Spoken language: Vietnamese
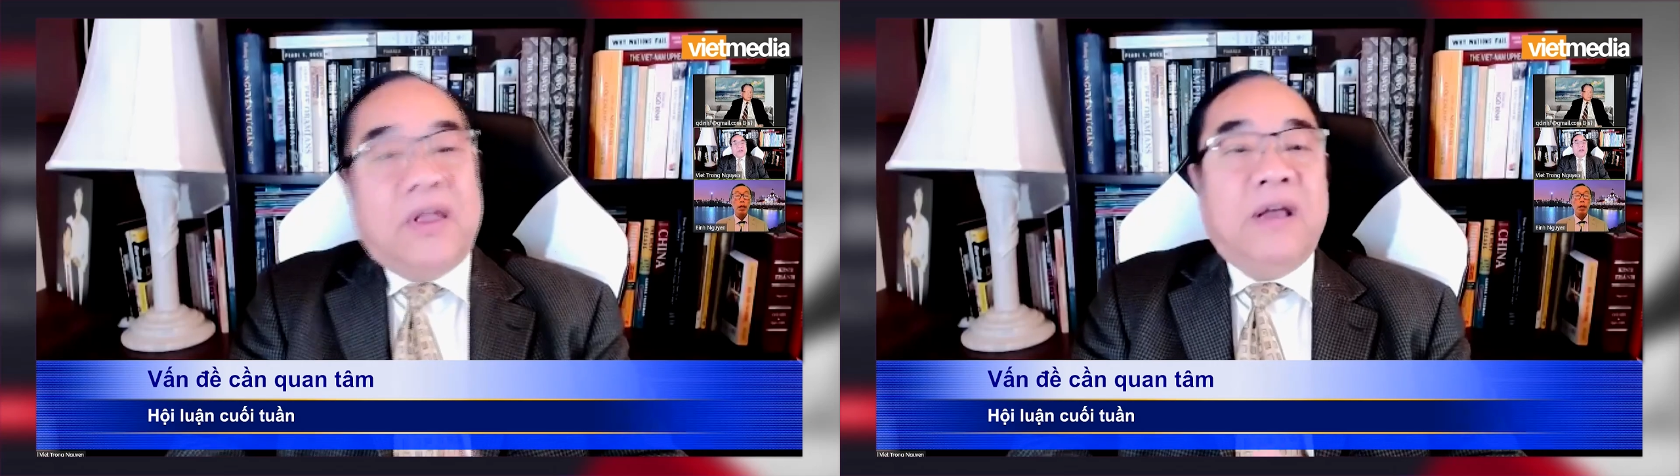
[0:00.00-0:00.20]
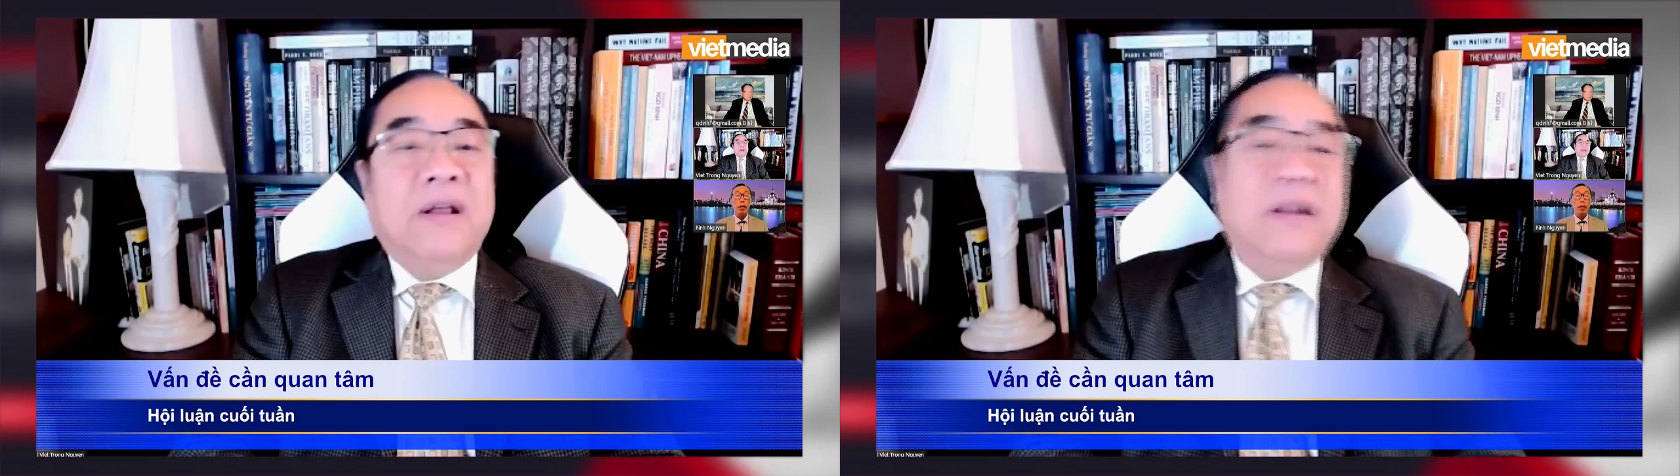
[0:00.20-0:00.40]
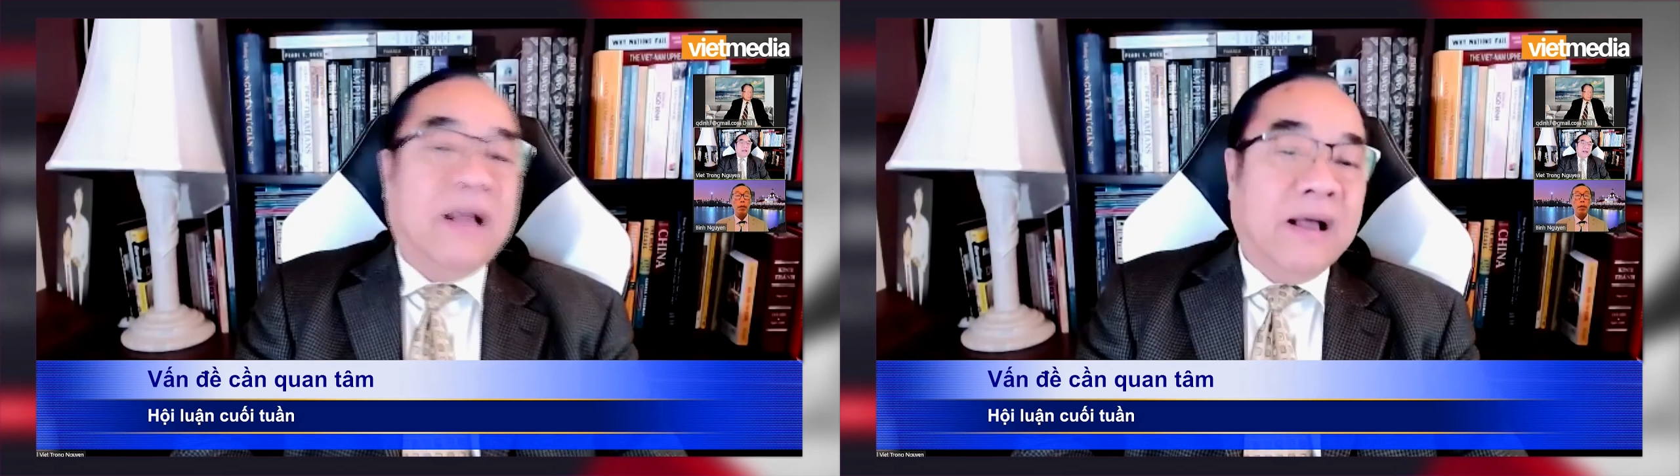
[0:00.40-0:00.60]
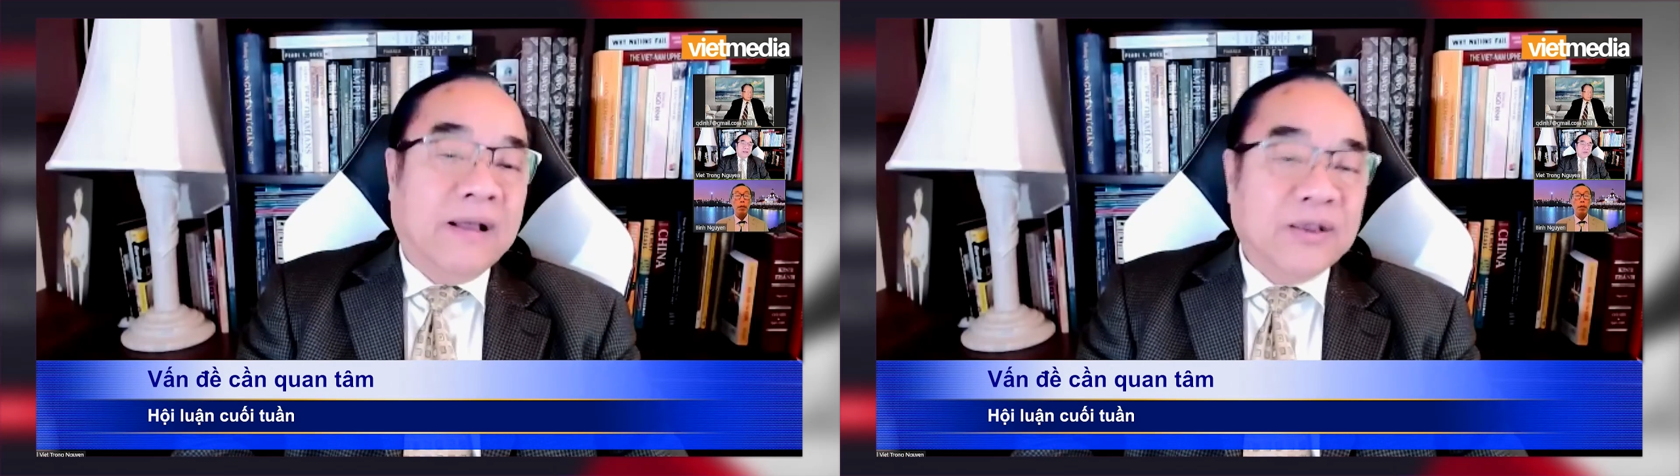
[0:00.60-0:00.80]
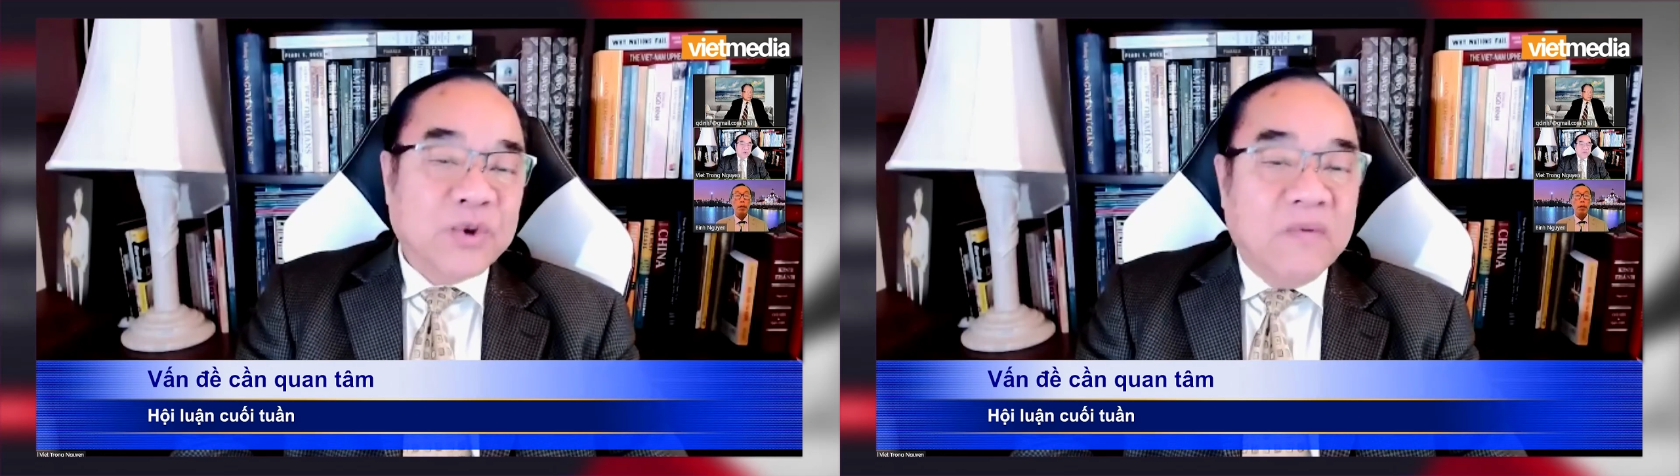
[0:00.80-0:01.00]
tới là
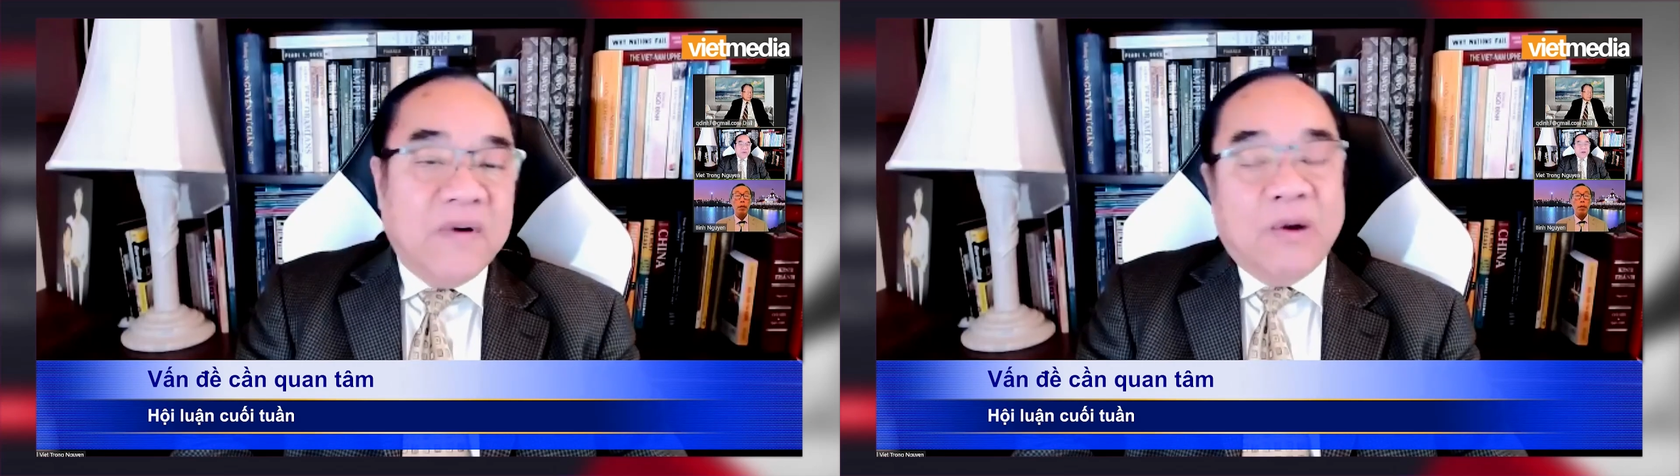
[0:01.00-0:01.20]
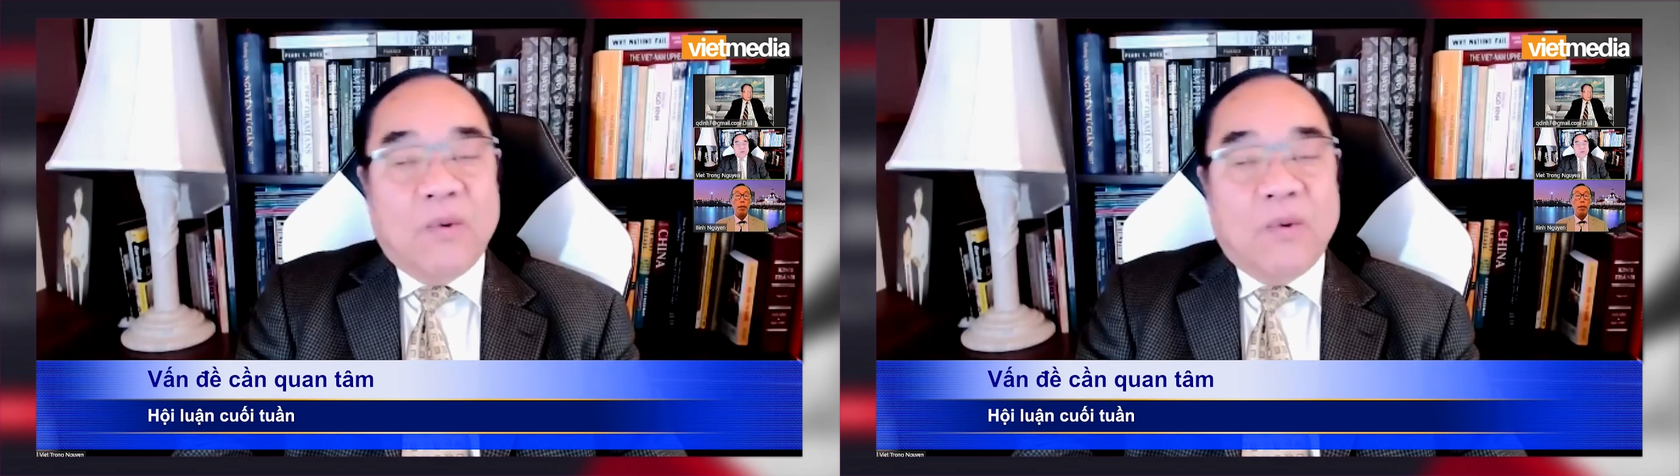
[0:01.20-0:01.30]
cái số phận